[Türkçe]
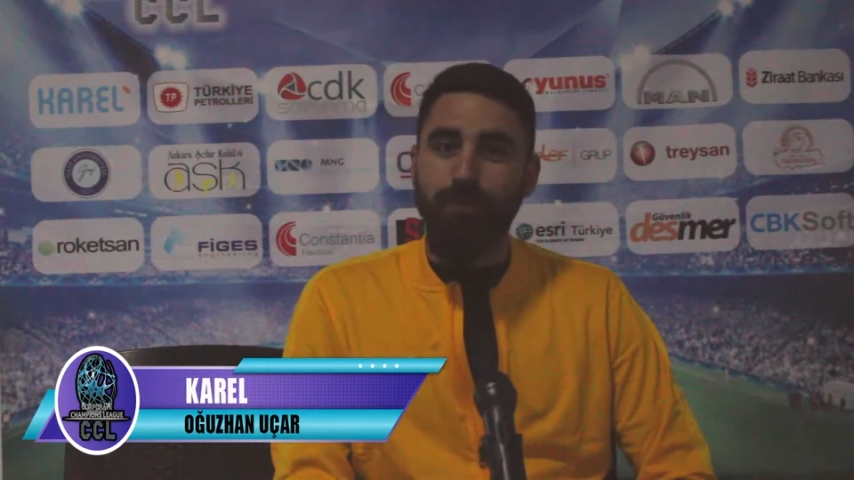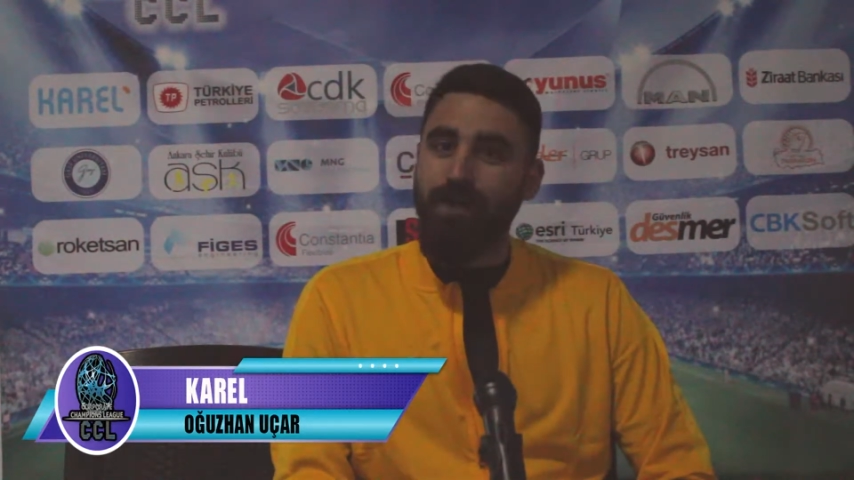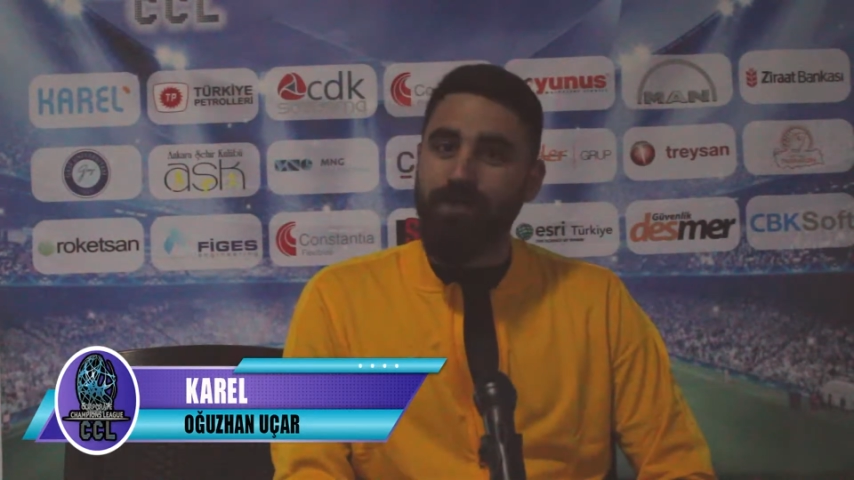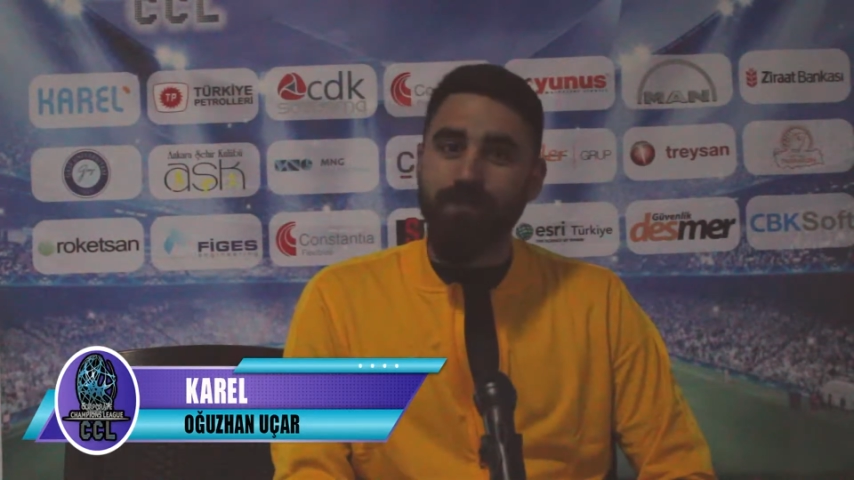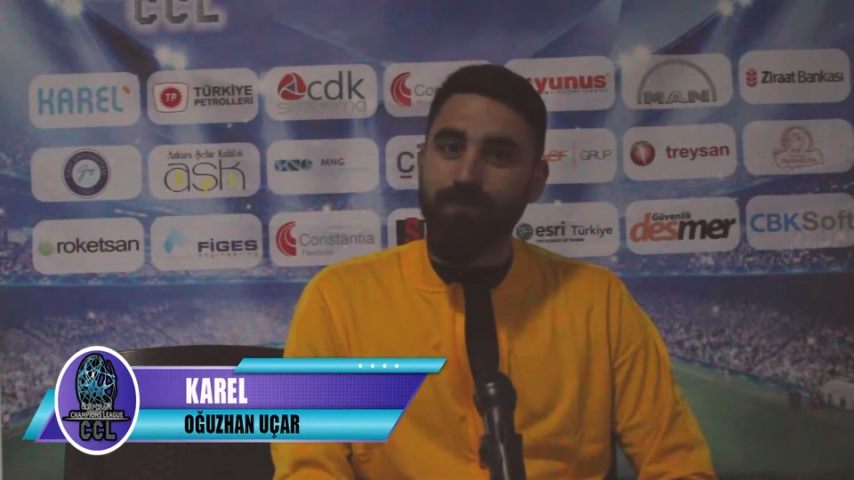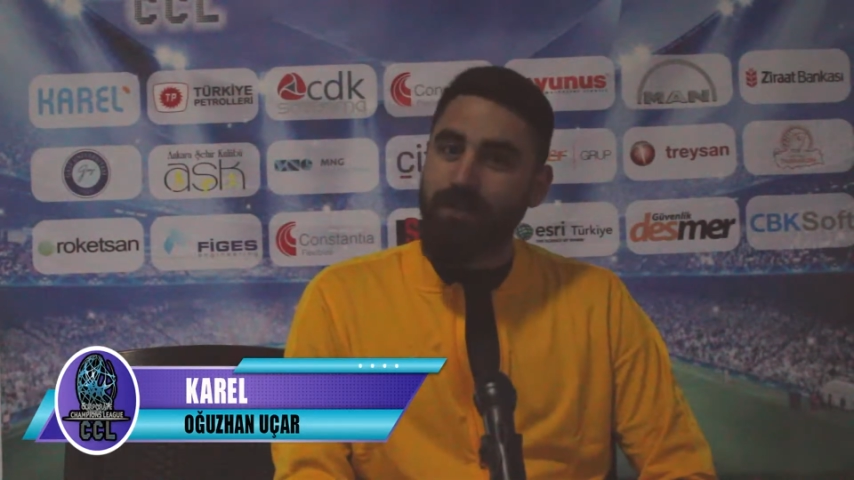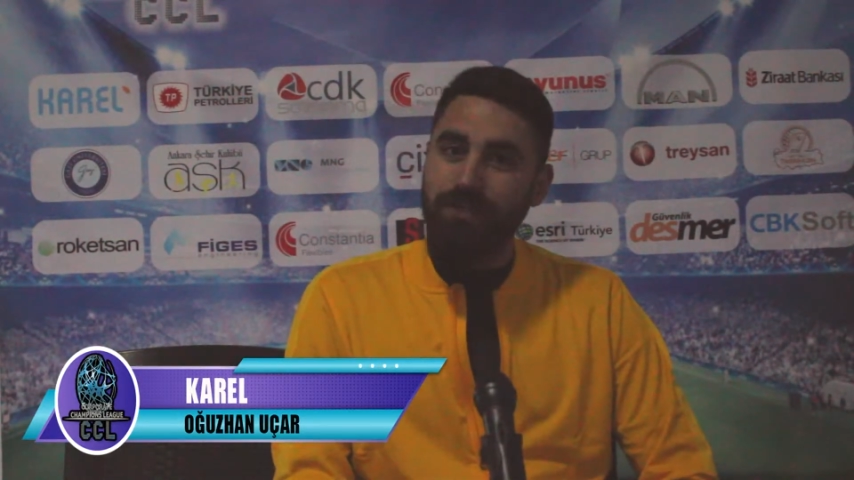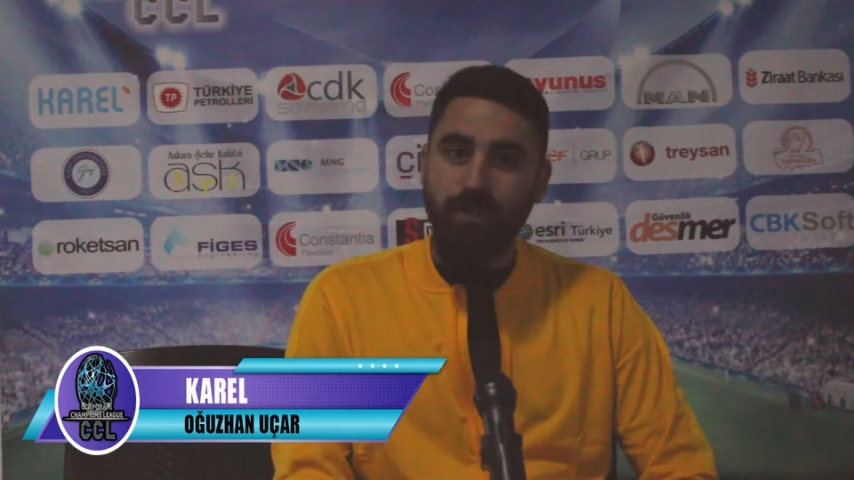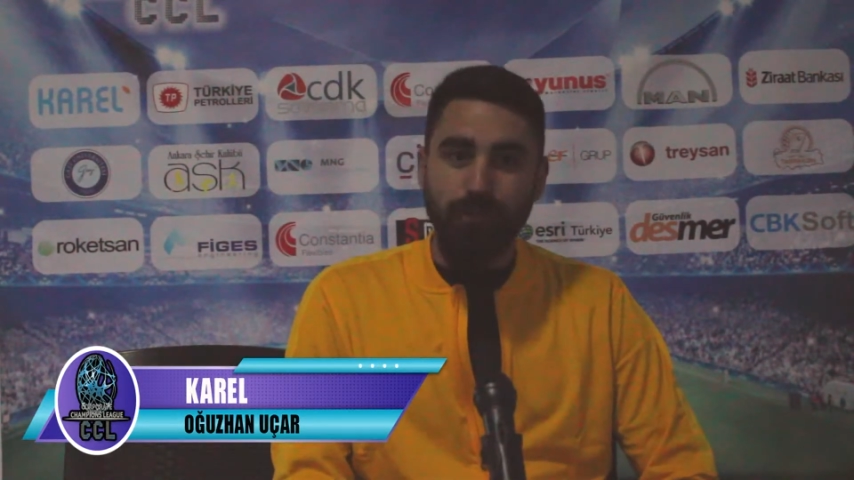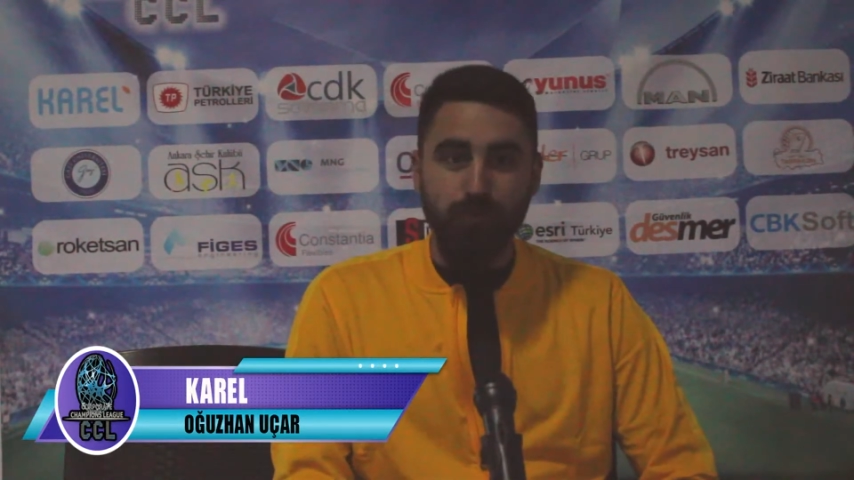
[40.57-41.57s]
Biraz
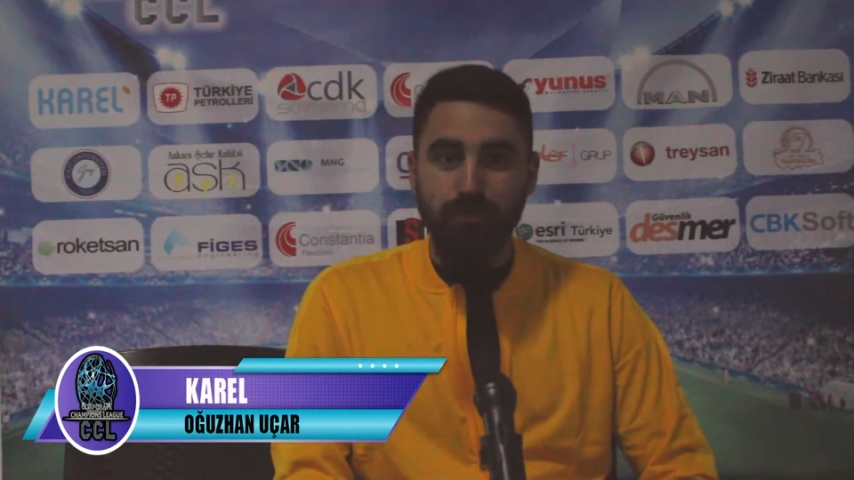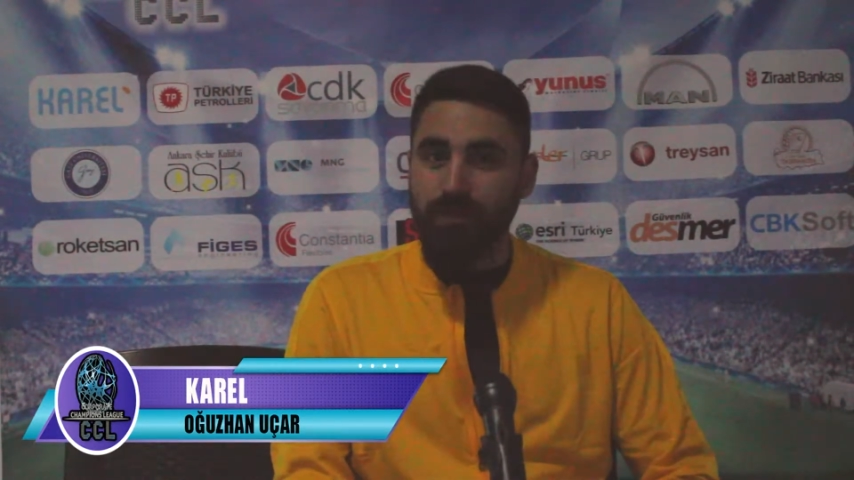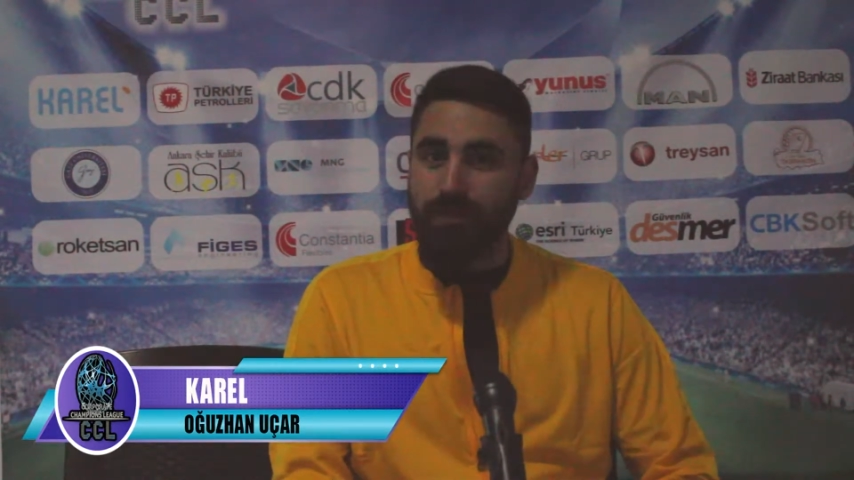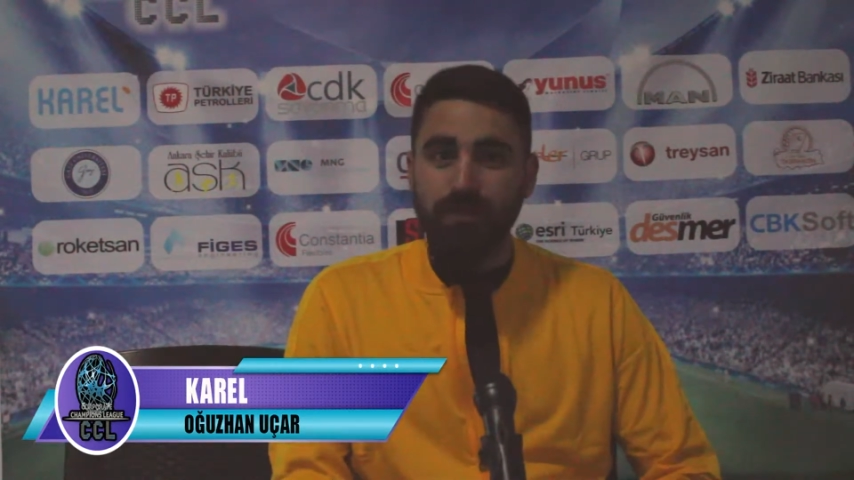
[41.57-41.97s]
maç temposuna